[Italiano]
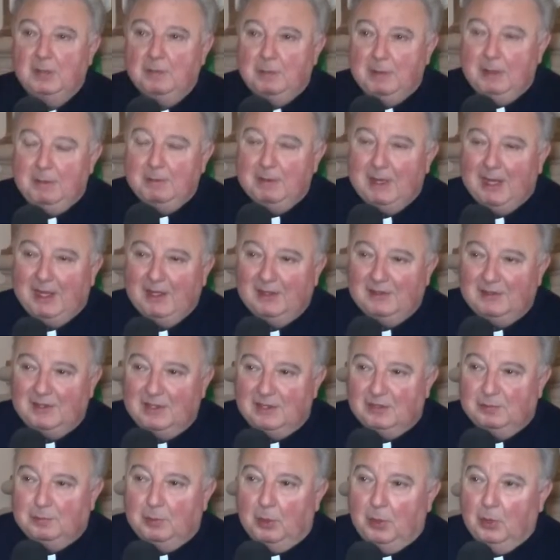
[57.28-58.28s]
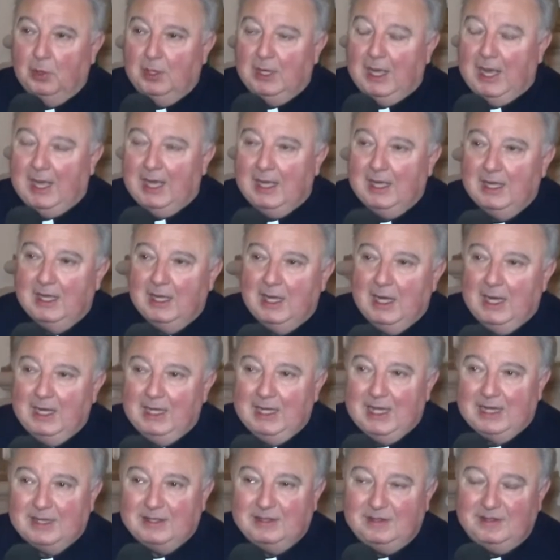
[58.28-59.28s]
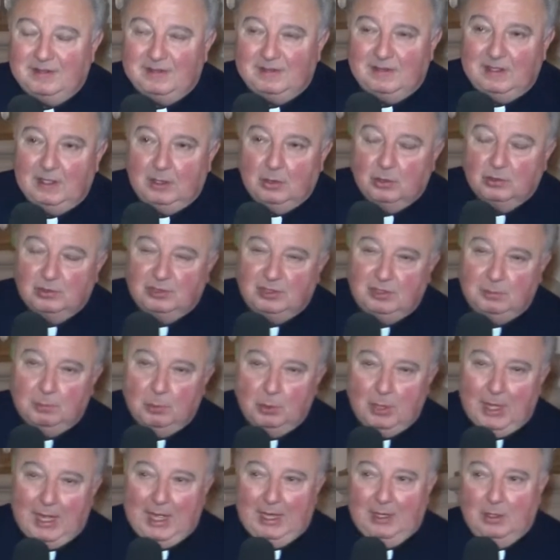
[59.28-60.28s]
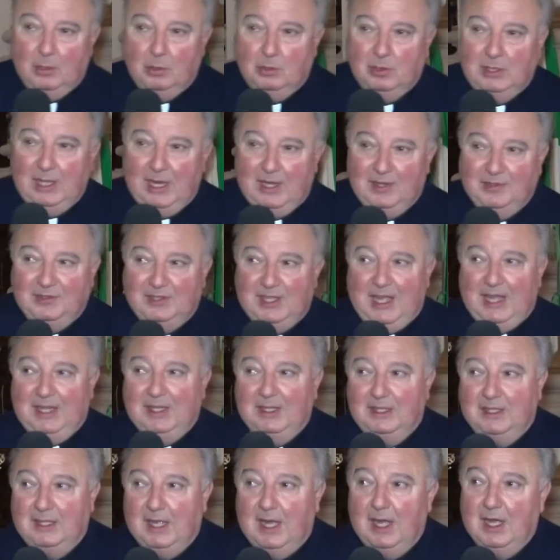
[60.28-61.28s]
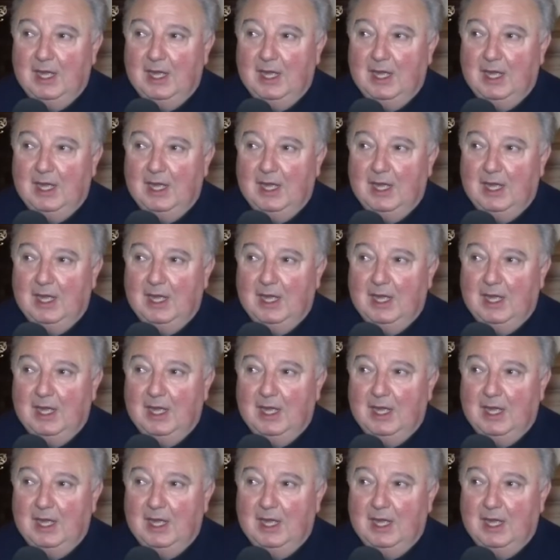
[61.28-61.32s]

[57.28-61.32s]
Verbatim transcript: In merito abbiamo intervistato Monsignor Gianni Lanzafame, parroco